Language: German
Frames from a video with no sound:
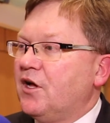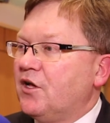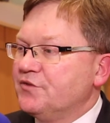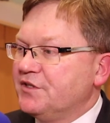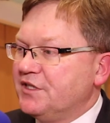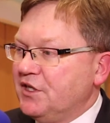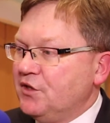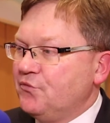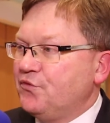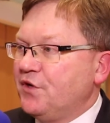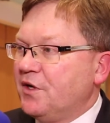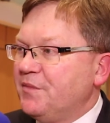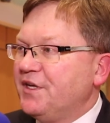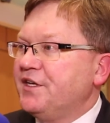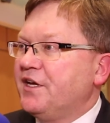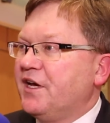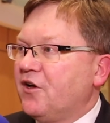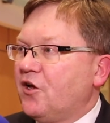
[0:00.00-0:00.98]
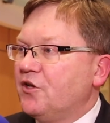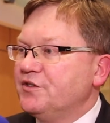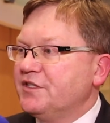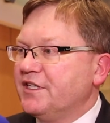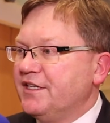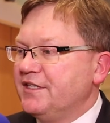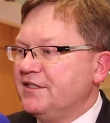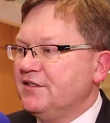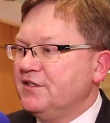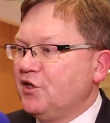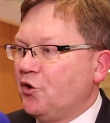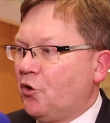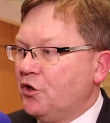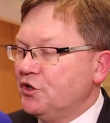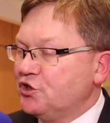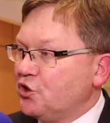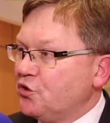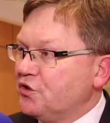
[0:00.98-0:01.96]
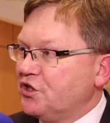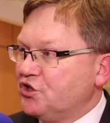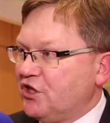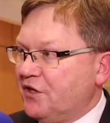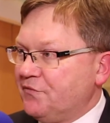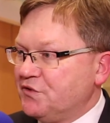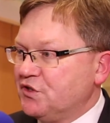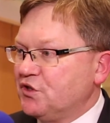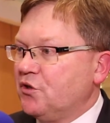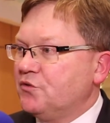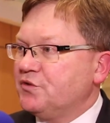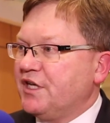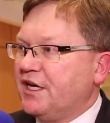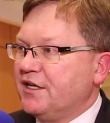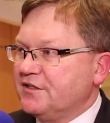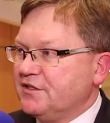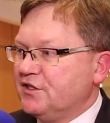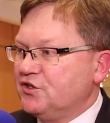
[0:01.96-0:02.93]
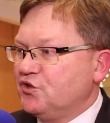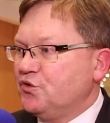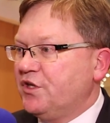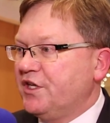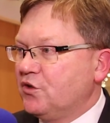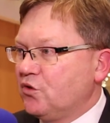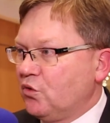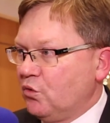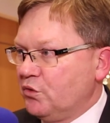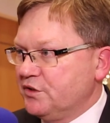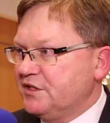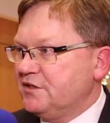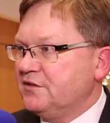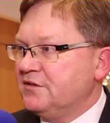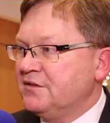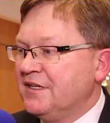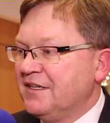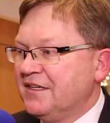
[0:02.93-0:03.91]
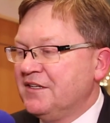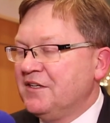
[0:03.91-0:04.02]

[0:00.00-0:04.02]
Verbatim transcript: an die Firmen herantreten, die heute schon Geschäftskontakte zu den großen